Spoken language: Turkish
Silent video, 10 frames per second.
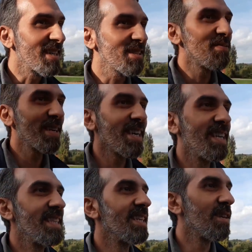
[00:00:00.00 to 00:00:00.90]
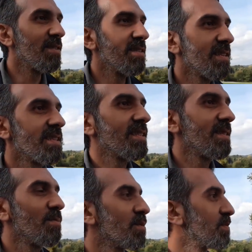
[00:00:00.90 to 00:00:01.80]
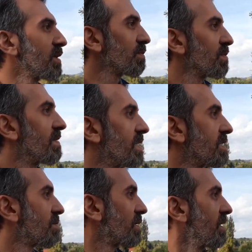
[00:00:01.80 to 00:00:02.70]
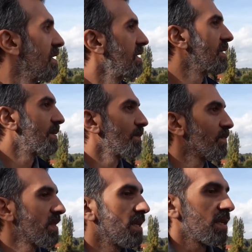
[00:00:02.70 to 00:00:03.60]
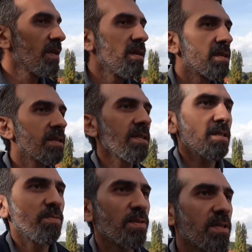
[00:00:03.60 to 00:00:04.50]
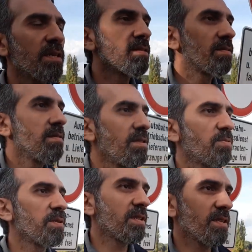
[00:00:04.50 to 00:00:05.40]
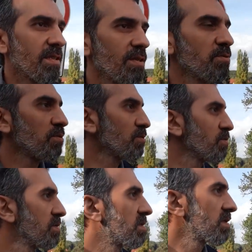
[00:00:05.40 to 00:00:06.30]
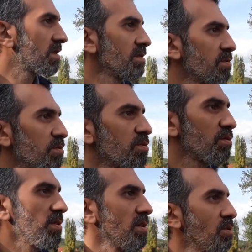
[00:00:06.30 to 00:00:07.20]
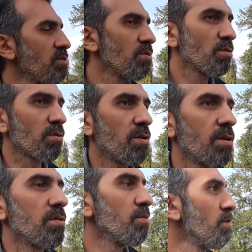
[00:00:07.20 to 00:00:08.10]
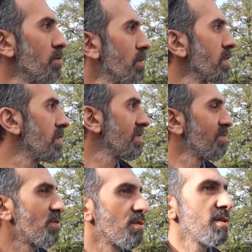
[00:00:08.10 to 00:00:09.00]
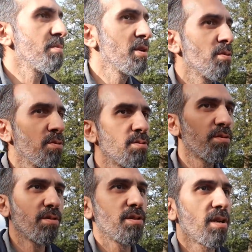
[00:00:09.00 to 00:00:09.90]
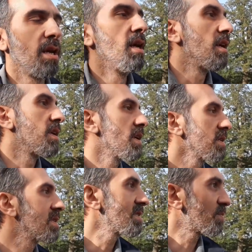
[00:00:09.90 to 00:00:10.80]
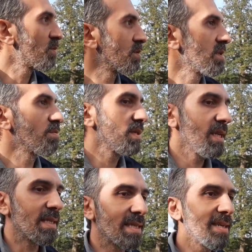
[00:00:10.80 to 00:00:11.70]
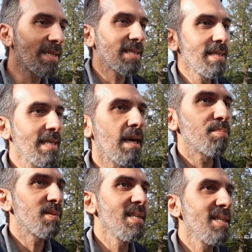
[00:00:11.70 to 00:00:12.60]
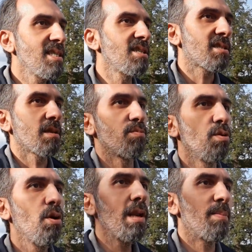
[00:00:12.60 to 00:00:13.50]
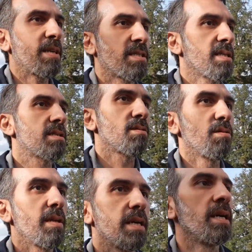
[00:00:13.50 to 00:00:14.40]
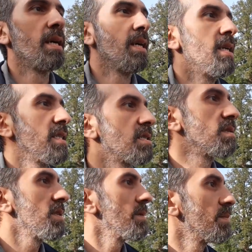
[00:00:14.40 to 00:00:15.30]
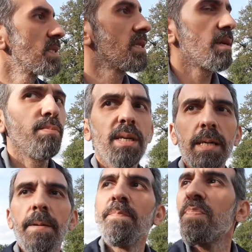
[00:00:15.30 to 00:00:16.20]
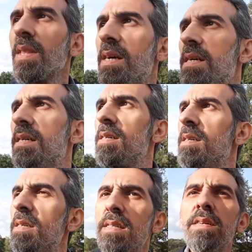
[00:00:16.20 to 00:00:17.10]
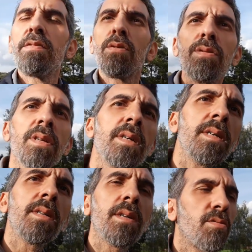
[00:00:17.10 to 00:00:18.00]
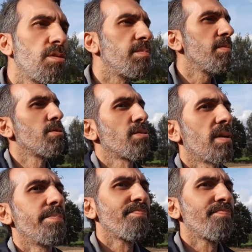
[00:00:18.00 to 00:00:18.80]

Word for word: Aklıma geldi. Aa dedim köpek mi var acaba? Ya arkadaş biz sen e, iş makinesi tanıtıyorsun, tır tanıtıyorsun diye izliyorduk kanal. Ne oldu da gezi programına döndürdün işi. Ya gezi programı değil, tırcının yaptığı iş işte bu. Öyle bakacaksın olaya. Şimdi mesela bir ee, ne var orada? Ha, kulübe boş ver.